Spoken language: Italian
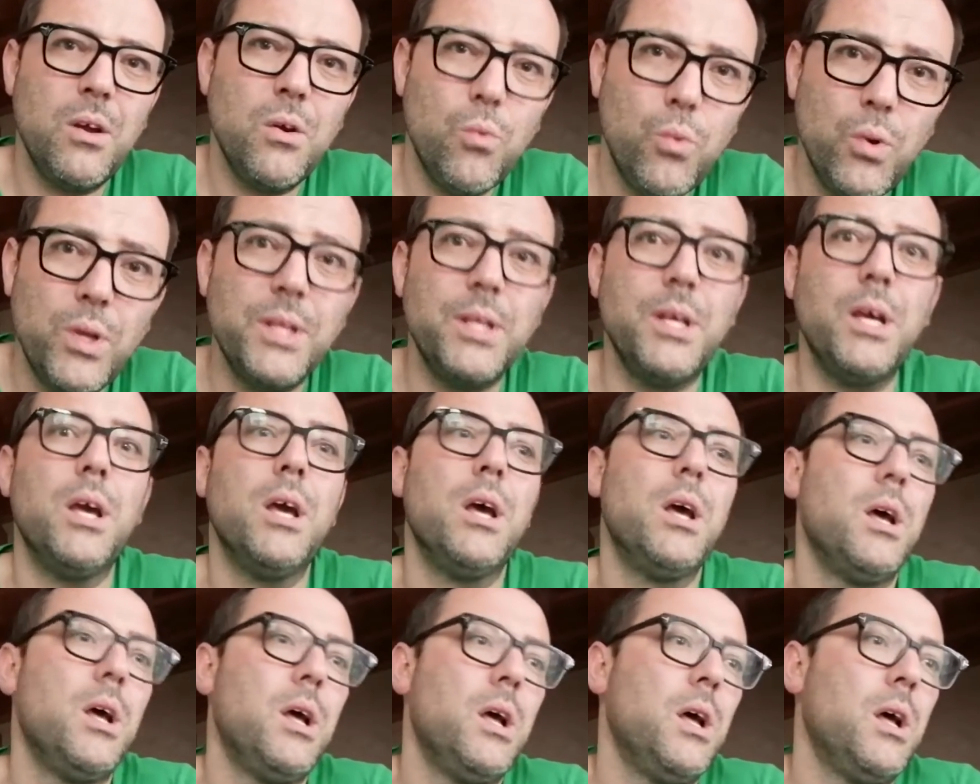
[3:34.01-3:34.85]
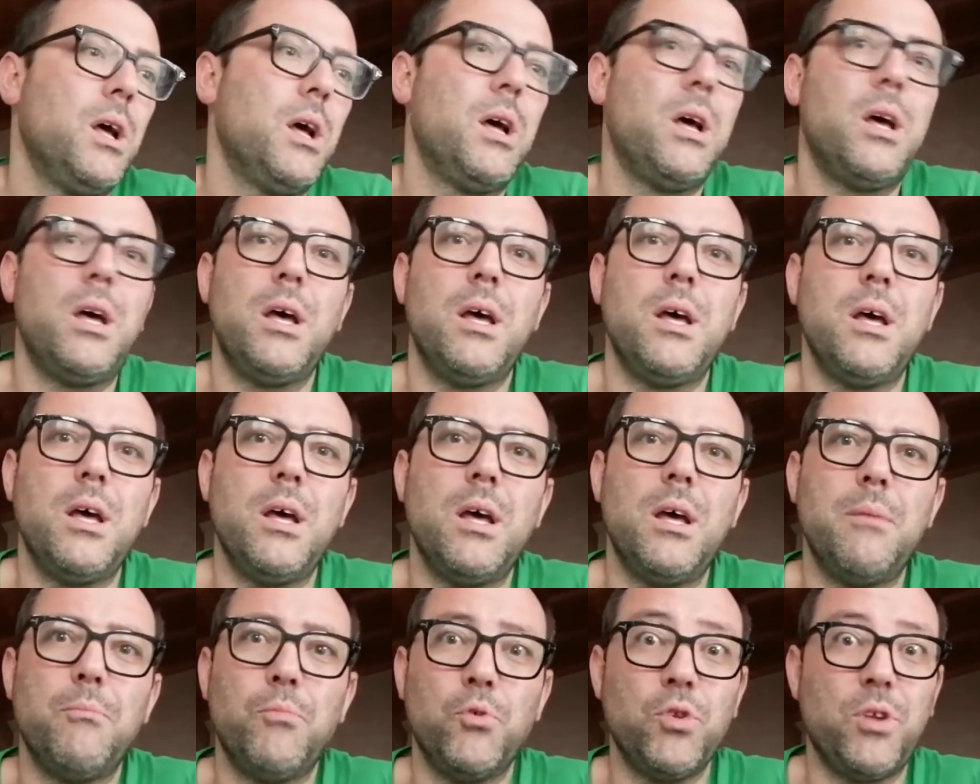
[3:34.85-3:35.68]
Quindi
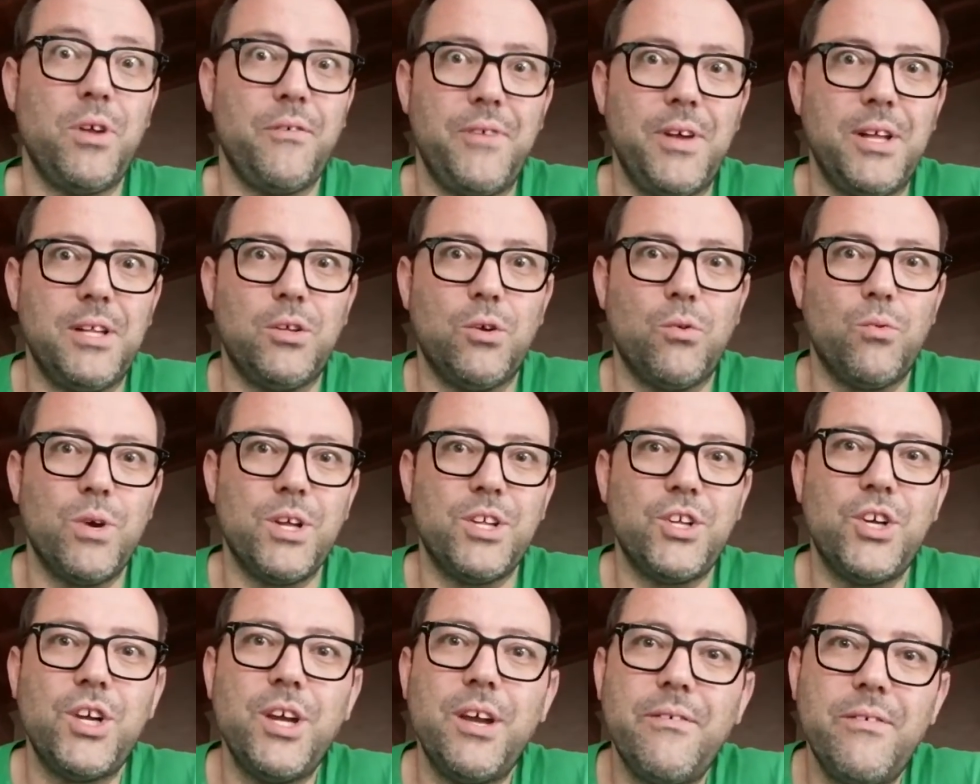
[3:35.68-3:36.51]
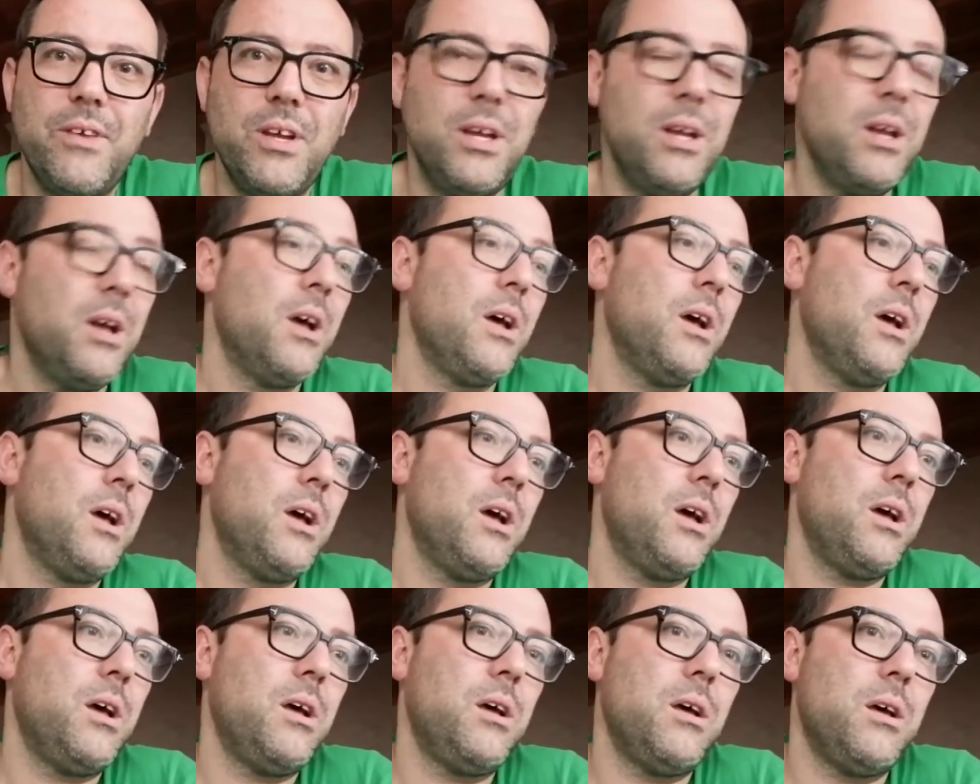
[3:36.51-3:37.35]
eh, Montefeltro Wet Shaving,
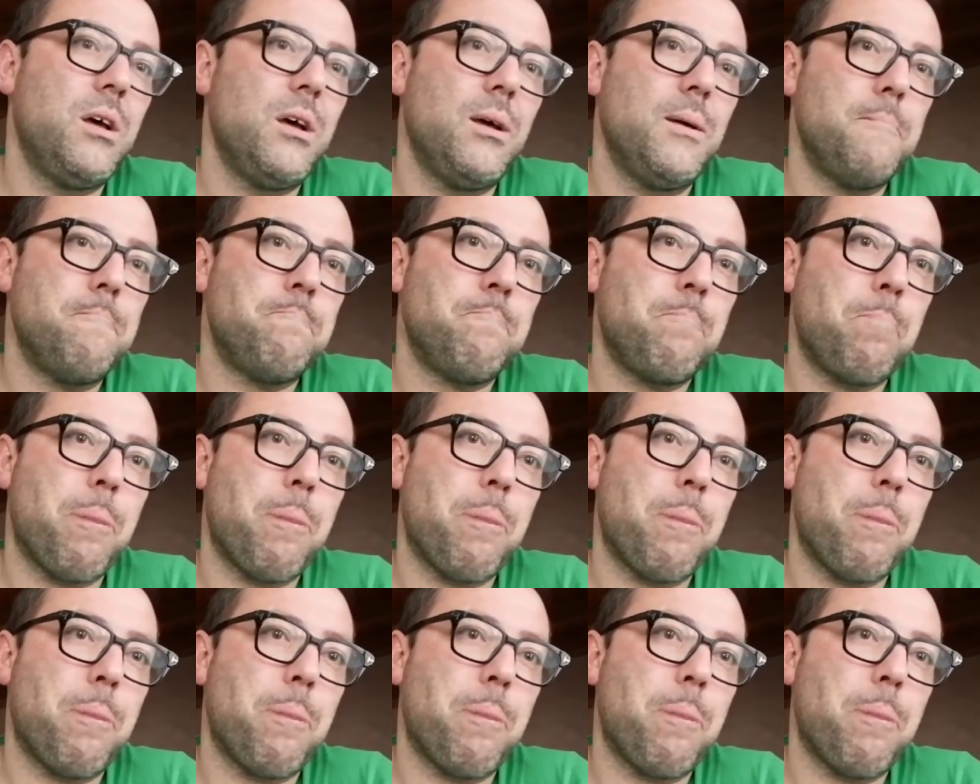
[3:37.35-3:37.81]
eh,